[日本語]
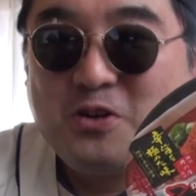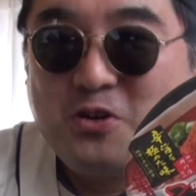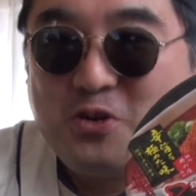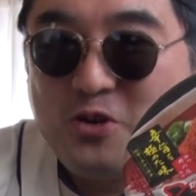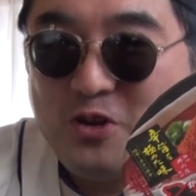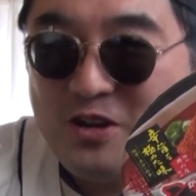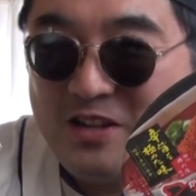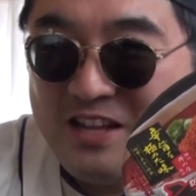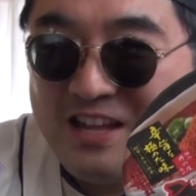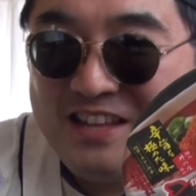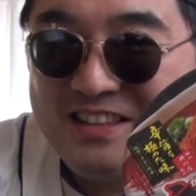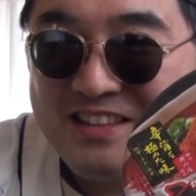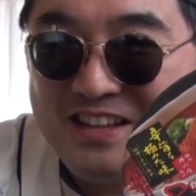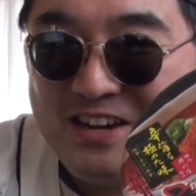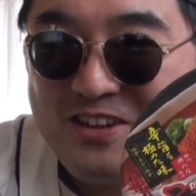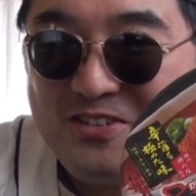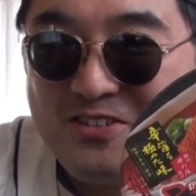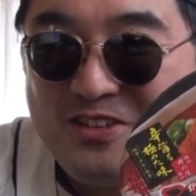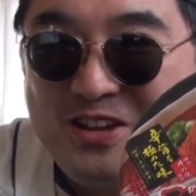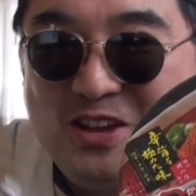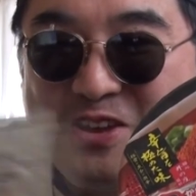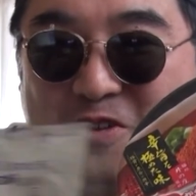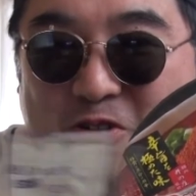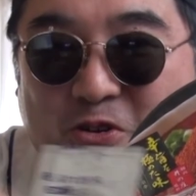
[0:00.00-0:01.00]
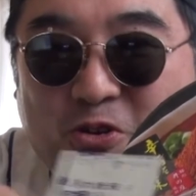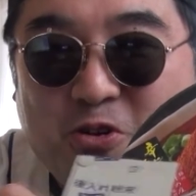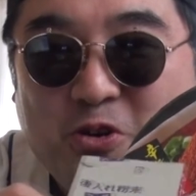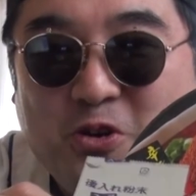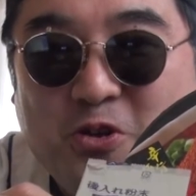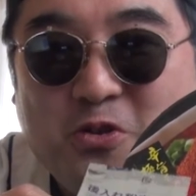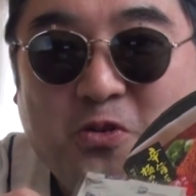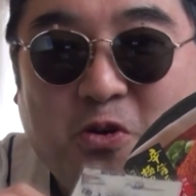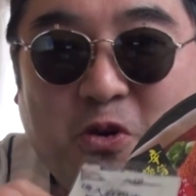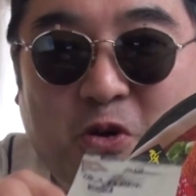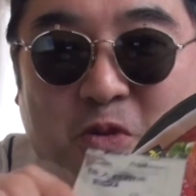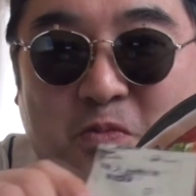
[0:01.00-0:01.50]
これなんだろうね、この
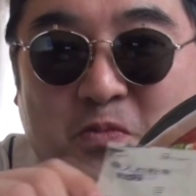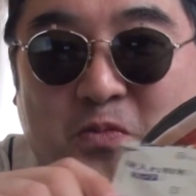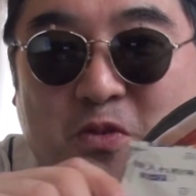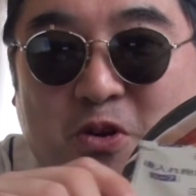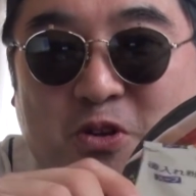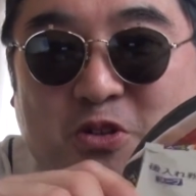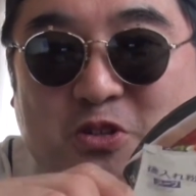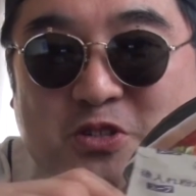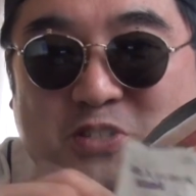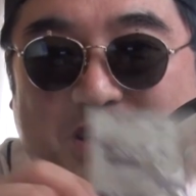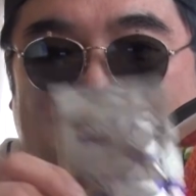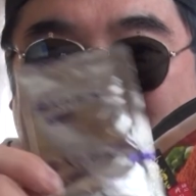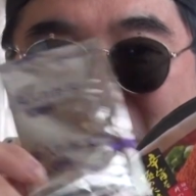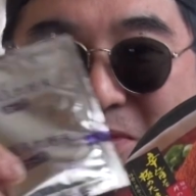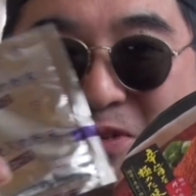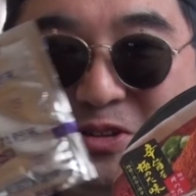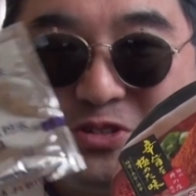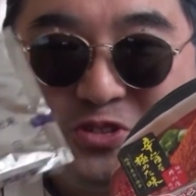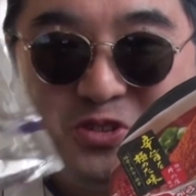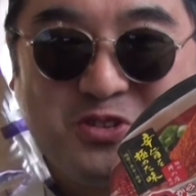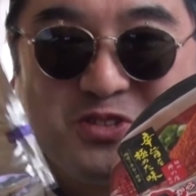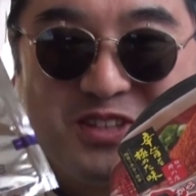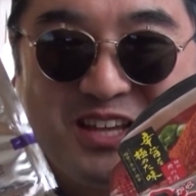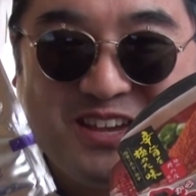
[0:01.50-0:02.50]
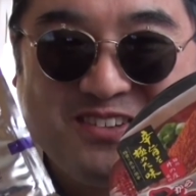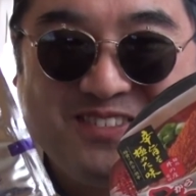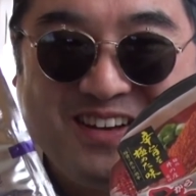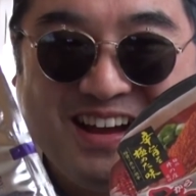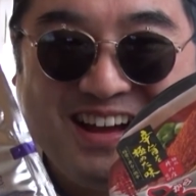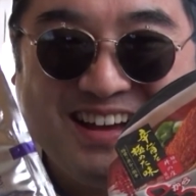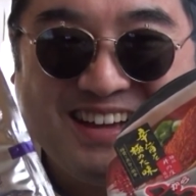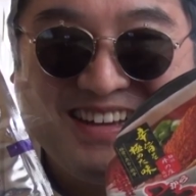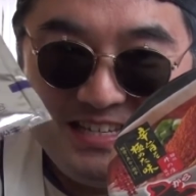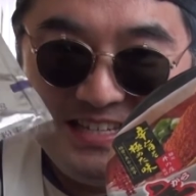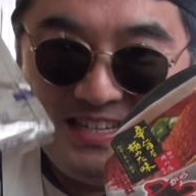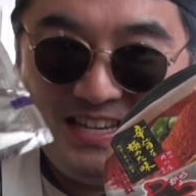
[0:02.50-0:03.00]
こんもりとした山の正体は。
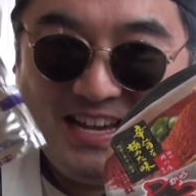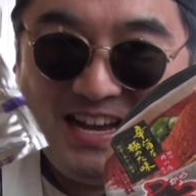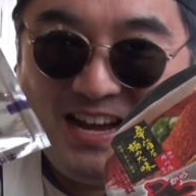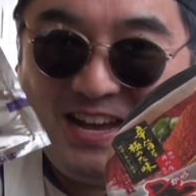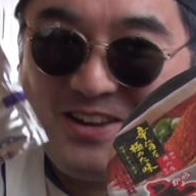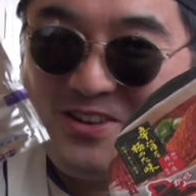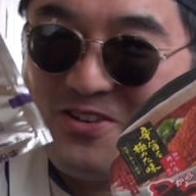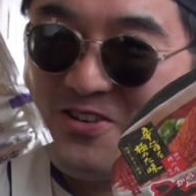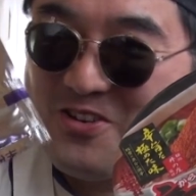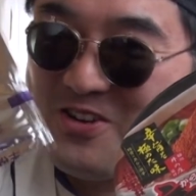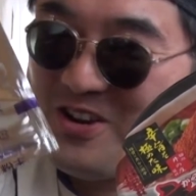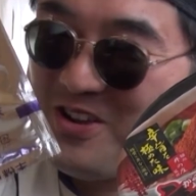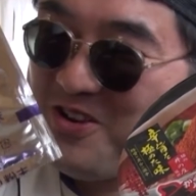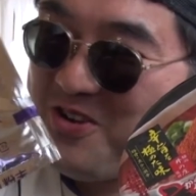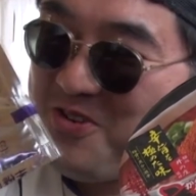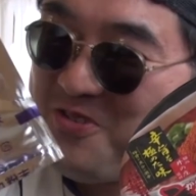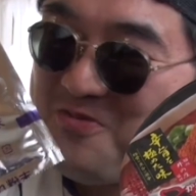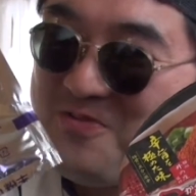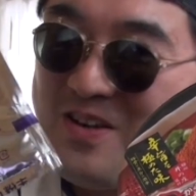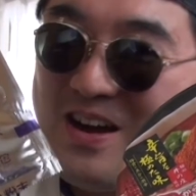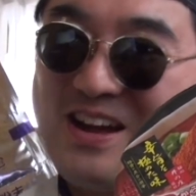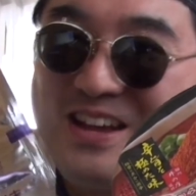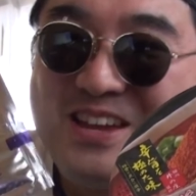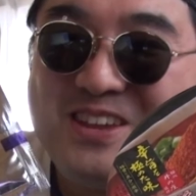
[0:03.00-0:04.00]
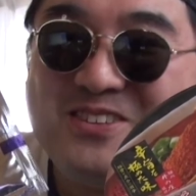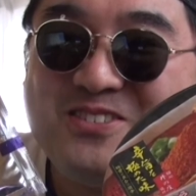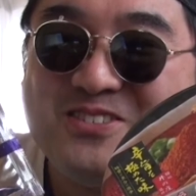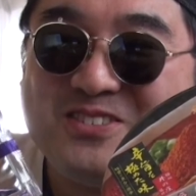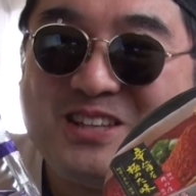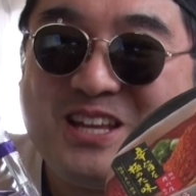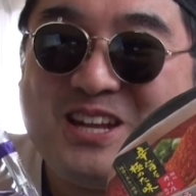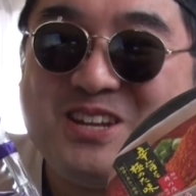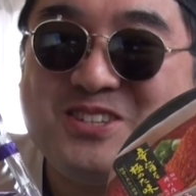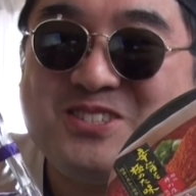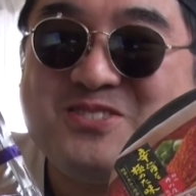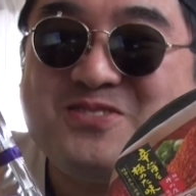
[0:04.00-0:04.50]
いや、これほんま開けるの
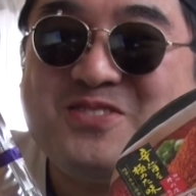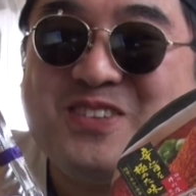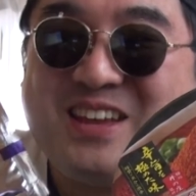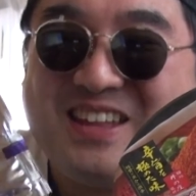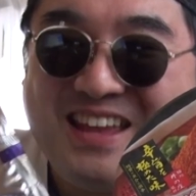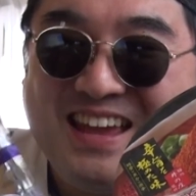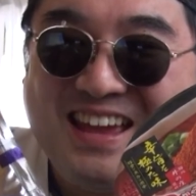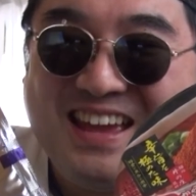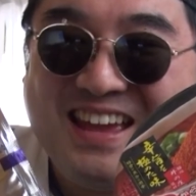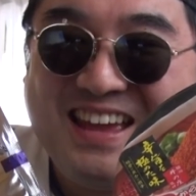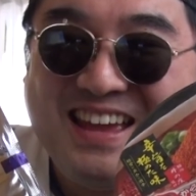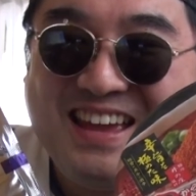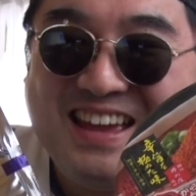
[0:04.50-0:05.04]
楽しみやね。